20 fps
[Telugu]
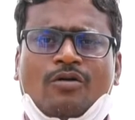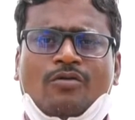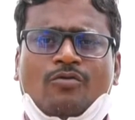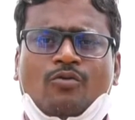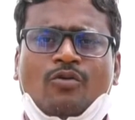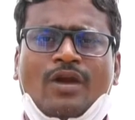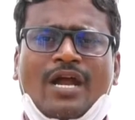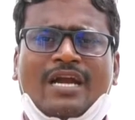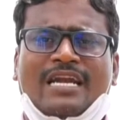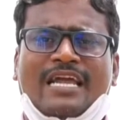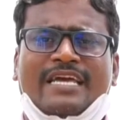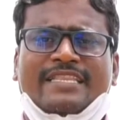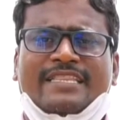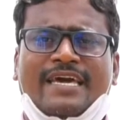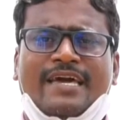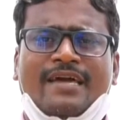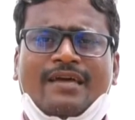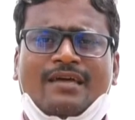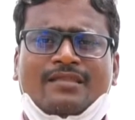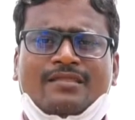
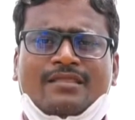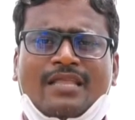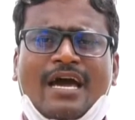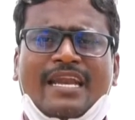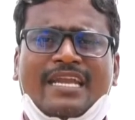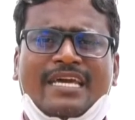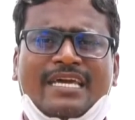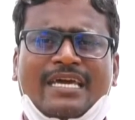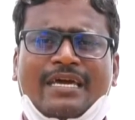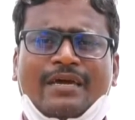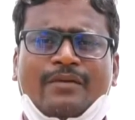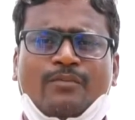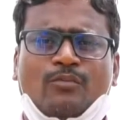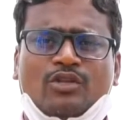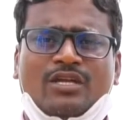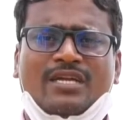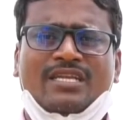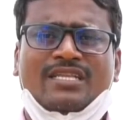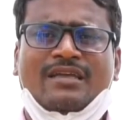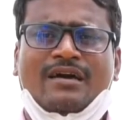ఉన్నట్లయితే దానికి
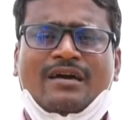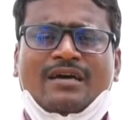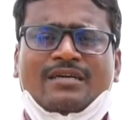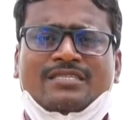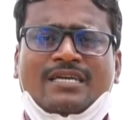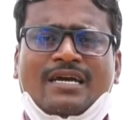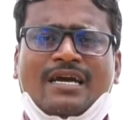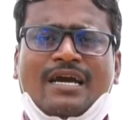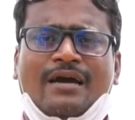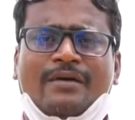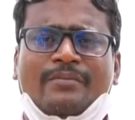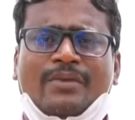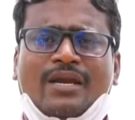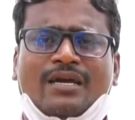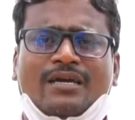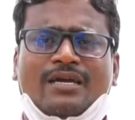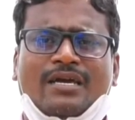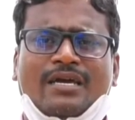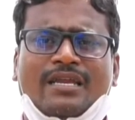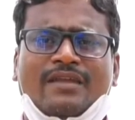మొదటి దశగా
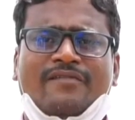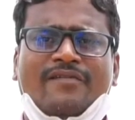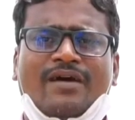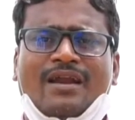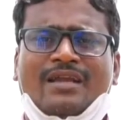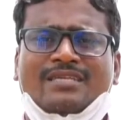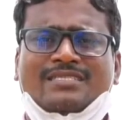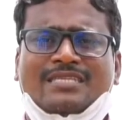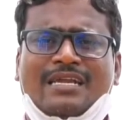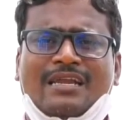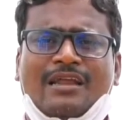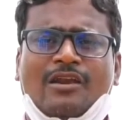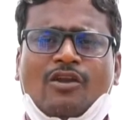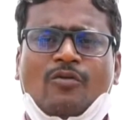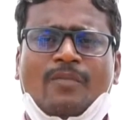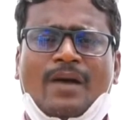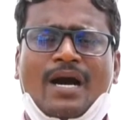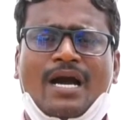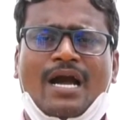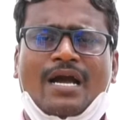మనకి నివారణ
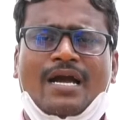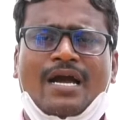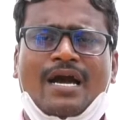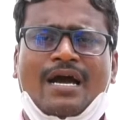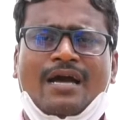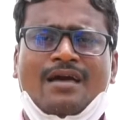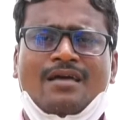చర్యల్లో భాగంగా